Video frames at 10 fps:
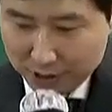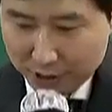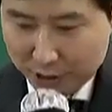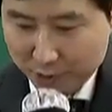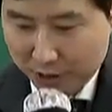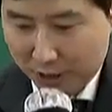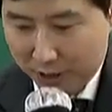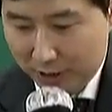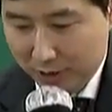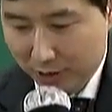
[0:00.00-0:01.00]
있습니다.
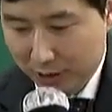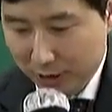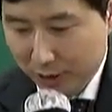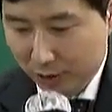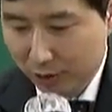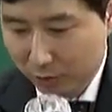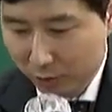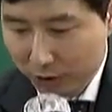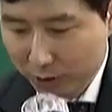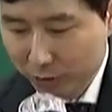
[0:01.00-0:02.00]
그래서 처음
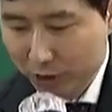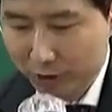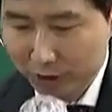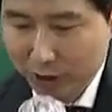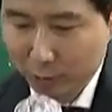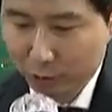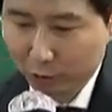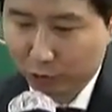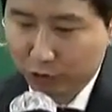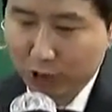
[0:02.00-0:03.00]
공부하시는 분들한테 제가
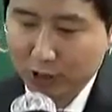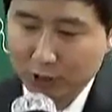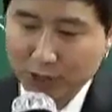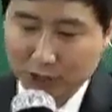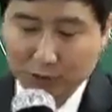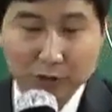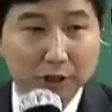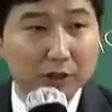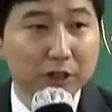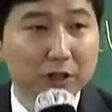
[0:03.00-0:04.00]
보통 두 가지를
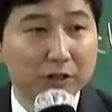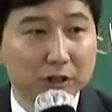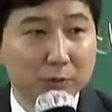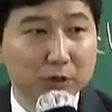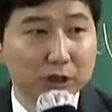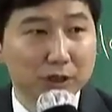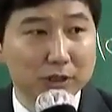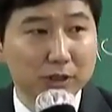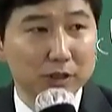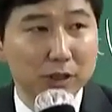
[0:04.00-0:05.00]
말씀드리는데요. 첫
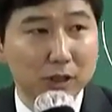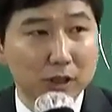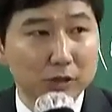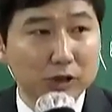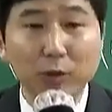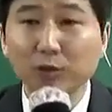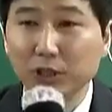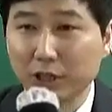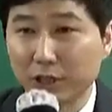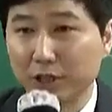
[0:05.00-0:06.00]
번째는 쉼 없이
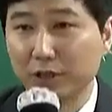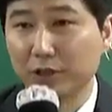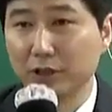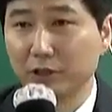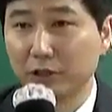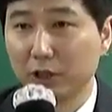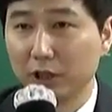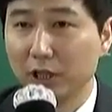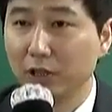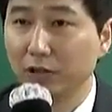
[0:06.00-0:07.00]
가야 돼요. 그래서
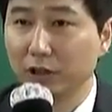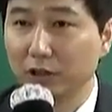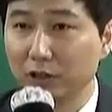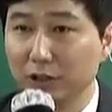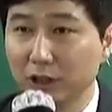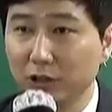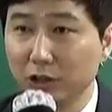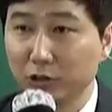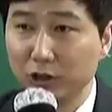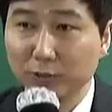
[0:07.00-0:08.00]
1년이든
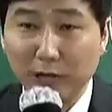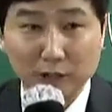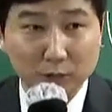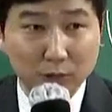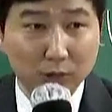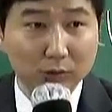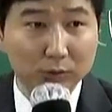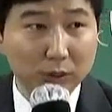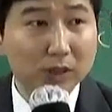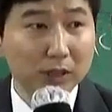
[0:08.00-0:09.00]
2년이든 쉬지 마시고
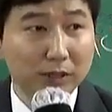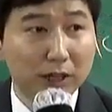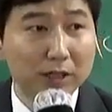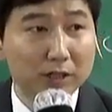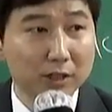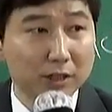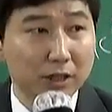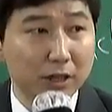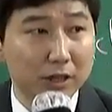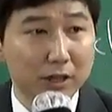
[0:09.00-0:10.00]
좀 빡세게 달리시는 게
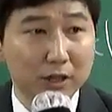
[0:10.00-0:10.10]
되게